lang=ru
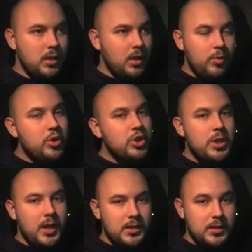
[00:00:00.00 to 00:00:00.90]
Это очень
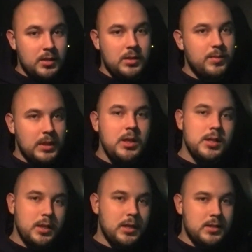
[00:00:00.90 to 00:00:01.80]
интересно, досмотрите
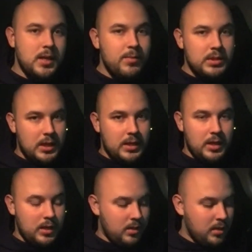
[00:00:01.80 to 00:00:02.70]
до конца
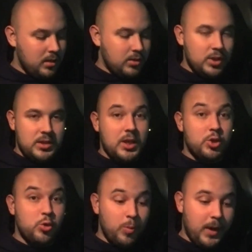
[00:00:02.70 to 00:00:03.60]
обязательно. Сейчас я
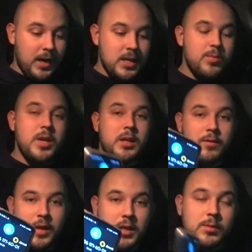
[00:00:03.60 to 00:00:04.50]
жду, пока они мне
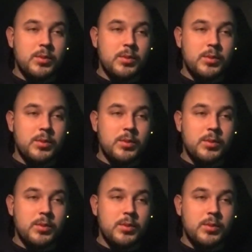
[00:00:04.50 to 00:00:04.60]
ответят,